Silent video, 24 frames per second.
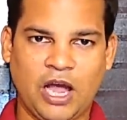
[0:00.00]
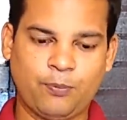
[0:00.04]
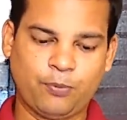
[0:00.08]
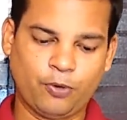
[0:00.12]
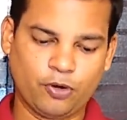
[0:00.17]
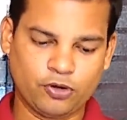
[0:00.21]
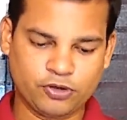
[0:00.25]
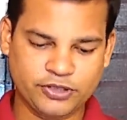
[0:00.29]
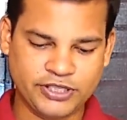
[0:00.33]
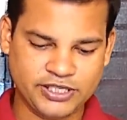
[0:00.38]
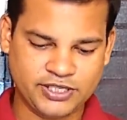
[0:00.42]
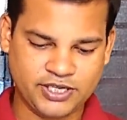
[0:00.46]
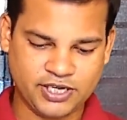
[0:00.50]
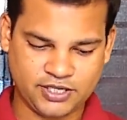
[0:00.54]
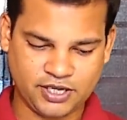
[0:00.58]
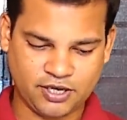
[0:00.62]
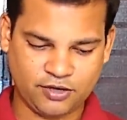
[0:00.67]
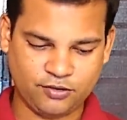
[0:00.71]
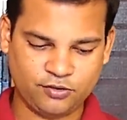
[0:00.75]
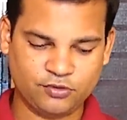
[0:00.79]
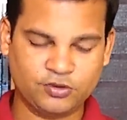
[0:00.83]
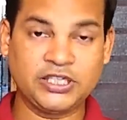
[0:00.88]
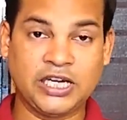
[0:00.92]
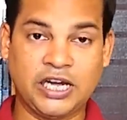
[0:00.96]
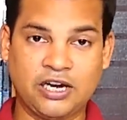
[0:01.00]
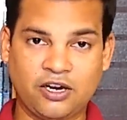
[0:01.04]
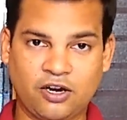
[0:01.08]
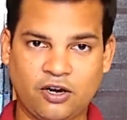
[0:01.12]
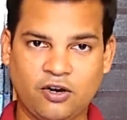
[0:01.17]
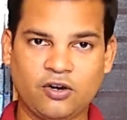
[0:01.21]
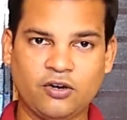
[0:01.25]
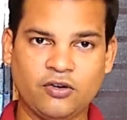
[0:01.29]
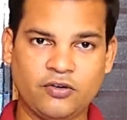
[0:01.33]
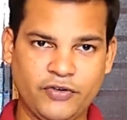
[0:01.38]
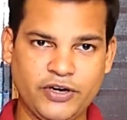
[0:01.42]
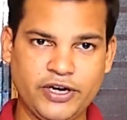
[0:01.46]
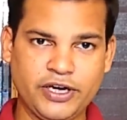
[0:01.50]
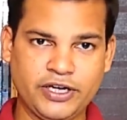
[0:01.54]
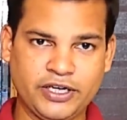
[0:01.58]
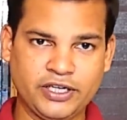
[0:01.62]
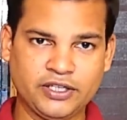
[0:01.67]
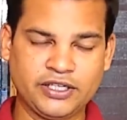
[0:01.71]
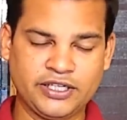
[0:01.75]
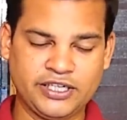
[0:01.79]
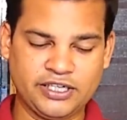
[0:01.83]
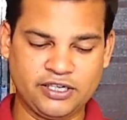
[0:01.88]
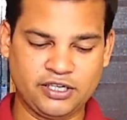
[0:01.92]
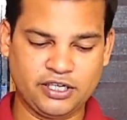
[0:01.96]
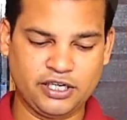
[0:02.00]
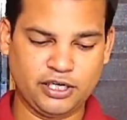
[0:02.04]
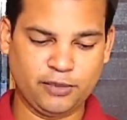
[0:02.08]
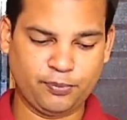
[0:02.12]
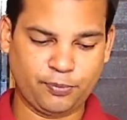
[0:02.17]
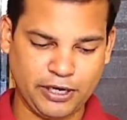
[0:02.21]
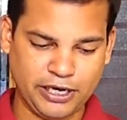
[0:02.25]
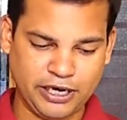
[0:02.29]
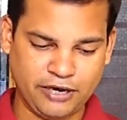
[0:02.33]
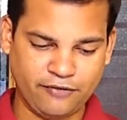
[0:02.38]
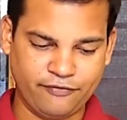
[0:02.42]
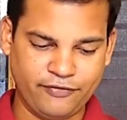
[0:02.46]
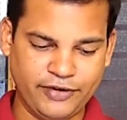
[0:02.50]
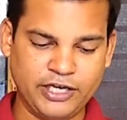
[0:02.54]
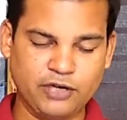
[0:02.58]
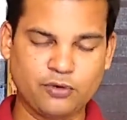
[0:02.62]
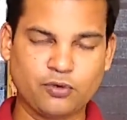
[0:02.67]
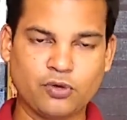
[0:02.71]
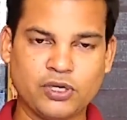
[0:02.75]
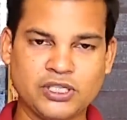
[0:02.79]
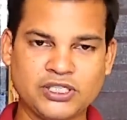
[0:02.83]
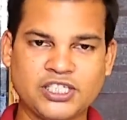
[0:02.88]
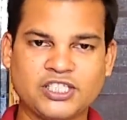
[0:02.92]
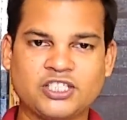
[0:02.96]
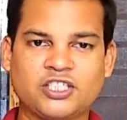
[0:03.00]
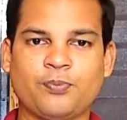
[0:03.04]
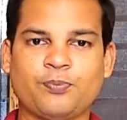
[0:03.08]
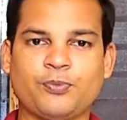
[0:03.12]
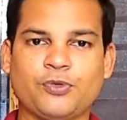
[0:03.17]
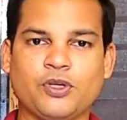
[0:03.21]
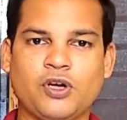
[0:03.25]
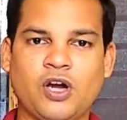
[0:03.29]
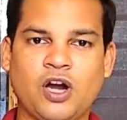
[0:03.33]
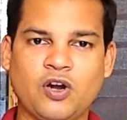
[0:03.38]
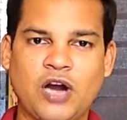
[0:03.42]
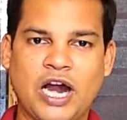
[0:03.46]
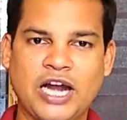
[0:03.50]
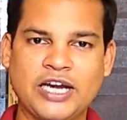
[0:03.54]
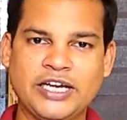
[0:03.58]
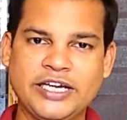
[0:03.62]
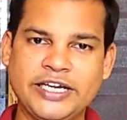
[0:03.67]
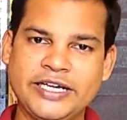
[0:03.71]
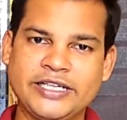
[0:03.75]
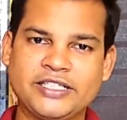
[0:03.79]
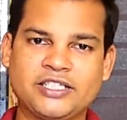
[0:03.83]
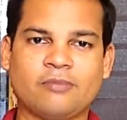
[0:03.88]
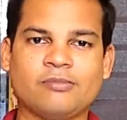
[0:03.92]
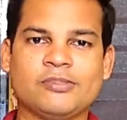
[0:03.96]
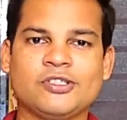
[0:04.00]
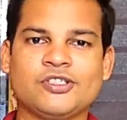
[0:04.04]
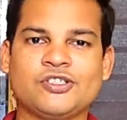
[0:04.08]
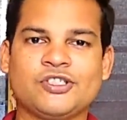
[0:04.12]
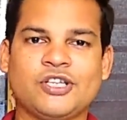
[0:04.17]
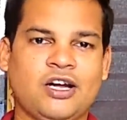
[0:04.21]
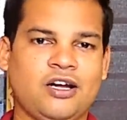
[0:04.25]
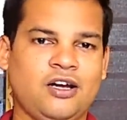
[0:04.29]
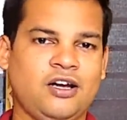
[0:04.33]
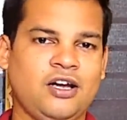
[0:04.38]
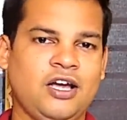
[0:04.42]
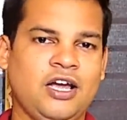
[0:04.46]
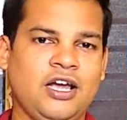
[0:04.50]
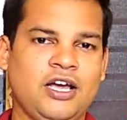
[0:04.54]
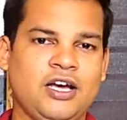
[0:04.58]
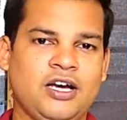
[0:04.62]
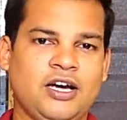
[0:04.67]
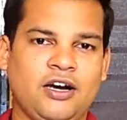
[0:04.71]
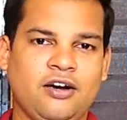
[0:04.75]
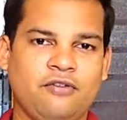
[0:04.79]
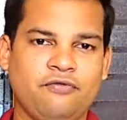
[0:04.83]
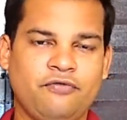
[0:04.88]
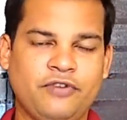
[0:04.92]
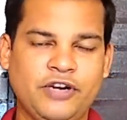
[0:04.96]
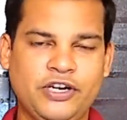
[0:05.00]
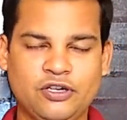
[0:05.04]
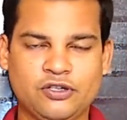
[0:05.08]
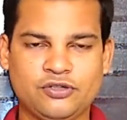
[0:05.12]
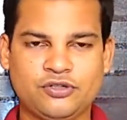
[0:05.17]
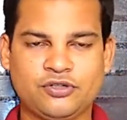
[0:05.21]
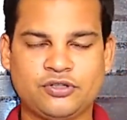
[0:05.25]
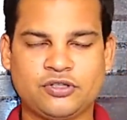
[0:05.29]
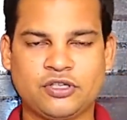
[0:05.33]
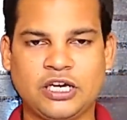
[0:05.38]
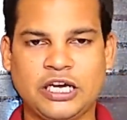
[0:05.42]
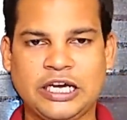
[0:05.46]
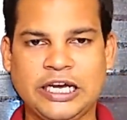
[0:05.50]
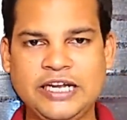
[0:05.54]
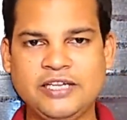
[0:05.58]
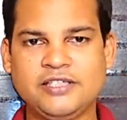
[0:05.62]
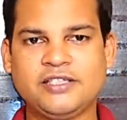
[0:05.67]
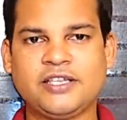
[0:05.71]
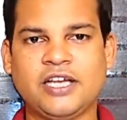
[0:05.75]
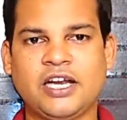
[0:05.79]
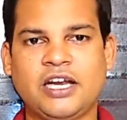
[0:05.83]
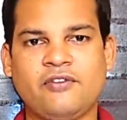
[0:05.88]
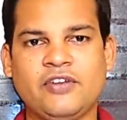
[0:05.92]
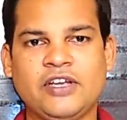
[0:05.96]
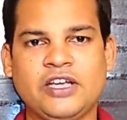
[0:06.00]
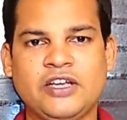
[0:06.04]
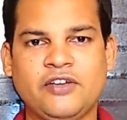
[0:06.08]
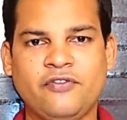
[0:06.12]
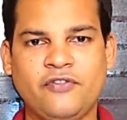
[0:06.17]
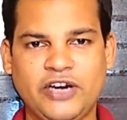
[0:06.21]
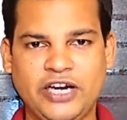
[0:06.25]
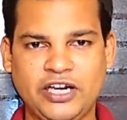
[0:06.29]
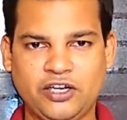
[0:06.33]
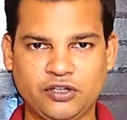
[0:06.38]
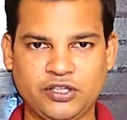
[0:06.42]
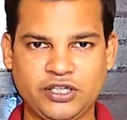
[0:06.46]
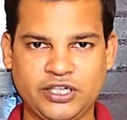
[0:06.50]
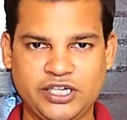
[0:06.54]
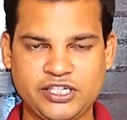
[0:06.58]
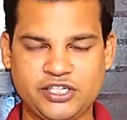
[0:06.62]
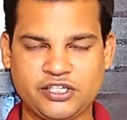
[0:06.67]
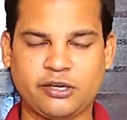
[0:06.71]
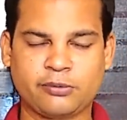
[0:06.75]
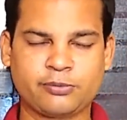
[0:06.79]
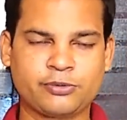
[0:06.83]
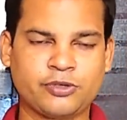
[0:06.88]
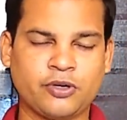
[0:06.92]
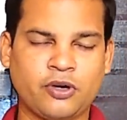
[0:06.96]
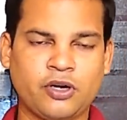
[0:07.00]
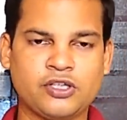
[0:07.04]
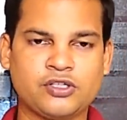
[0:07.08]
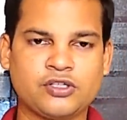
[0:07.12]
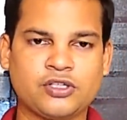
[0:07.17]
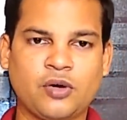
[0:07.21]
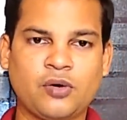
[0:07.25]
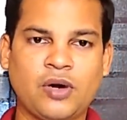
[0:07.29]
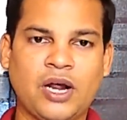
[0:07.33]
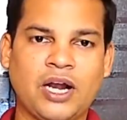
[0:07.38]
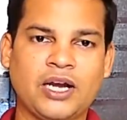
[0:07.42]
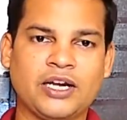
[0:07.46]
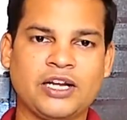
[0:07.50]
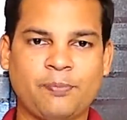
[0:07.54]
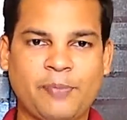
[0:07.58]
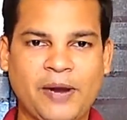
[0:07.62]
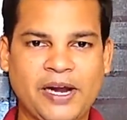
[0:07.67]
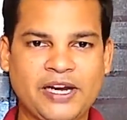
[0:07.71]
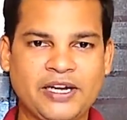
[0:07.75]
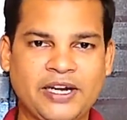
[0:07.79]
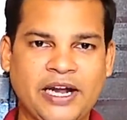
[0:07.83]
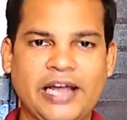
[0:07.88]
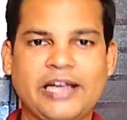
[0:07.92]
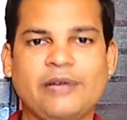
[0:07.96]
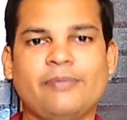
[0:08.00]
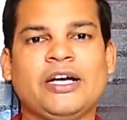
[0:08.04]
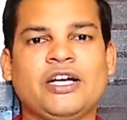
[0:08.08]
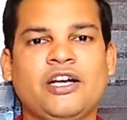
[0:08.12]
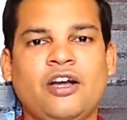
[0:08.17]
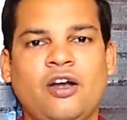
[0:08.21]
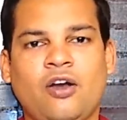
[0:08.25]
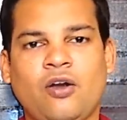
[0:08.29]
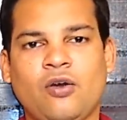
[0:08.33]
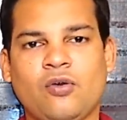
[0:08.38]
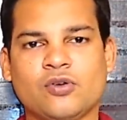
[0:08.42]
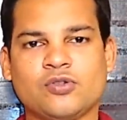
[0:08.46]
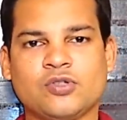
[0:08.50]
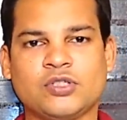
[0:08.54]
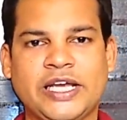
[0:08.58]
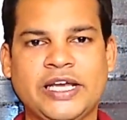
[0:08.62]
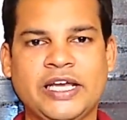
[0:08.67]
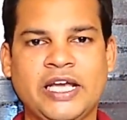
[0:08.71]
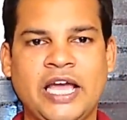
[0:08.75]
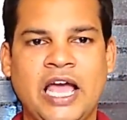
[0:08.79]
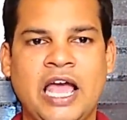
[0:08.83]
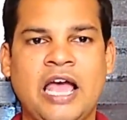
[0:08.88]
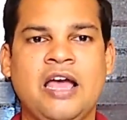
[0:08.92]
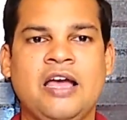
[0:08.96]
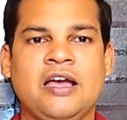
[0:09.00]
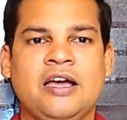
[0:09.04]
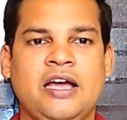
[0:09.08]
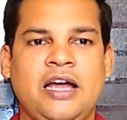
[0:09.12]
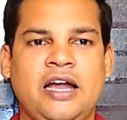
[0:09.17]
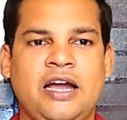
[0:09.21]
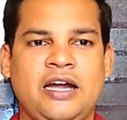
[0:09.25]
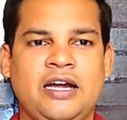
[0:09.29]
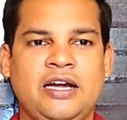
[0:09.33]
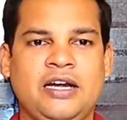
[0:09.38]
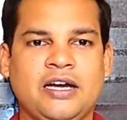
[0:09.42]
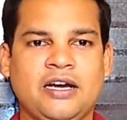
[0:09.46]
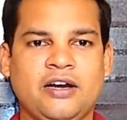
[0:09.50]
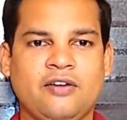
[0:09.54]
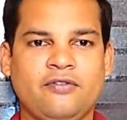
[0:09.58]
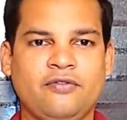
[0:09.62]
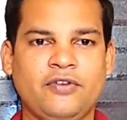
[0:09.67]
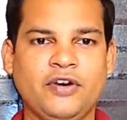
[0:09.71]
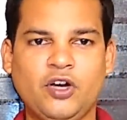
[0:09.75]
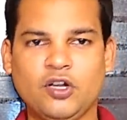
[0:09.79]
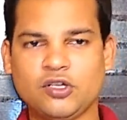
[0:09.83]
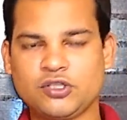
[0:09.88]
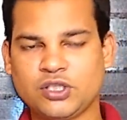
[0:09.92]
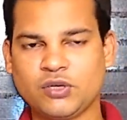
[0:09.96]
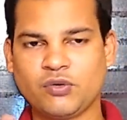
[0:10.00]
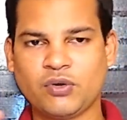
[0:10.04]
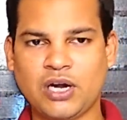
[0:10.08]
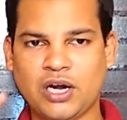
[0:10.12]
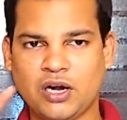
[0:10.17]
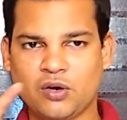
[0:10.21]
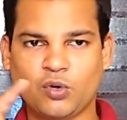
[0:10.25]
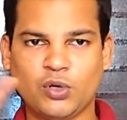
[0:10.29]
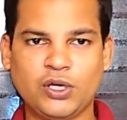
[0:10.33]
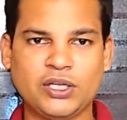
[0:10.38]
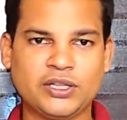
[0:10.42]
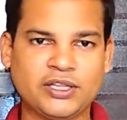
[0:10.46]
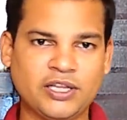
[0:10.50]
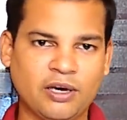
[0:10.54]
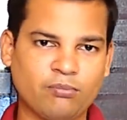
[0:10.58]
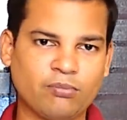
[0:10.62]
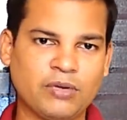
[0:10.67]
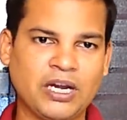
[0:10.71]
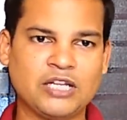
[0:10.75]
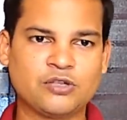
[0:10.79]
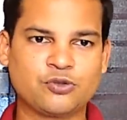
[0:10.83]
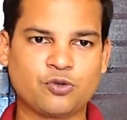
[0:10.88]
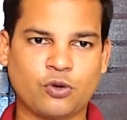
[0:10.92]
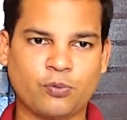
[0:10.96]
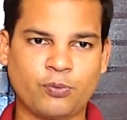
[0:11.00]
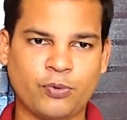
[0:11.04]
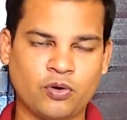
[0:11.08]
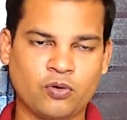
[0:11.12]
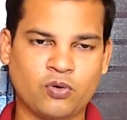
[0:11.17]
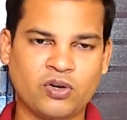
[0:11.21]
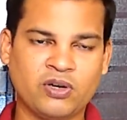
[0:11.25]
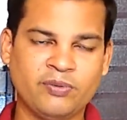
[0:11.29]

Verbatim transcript: అప్లోడ్ చేసేసాను ఛానల్లో వీడియో కింద నేను ఇప్పుడు ఏ వేటి గురించి చెప్తున్నాను అన్నిటికి సంబంధించిన వీడియోస్ లింక్స్ అనేవి ఈ వీడియో కింద డిస్క్రిప్షన్లో ఇస్తాను అలాగే పైన ఐ బటన్లో వస్తాయి అండ్ వీడియో చివర కొన్ని నైల్స్ రూపంలో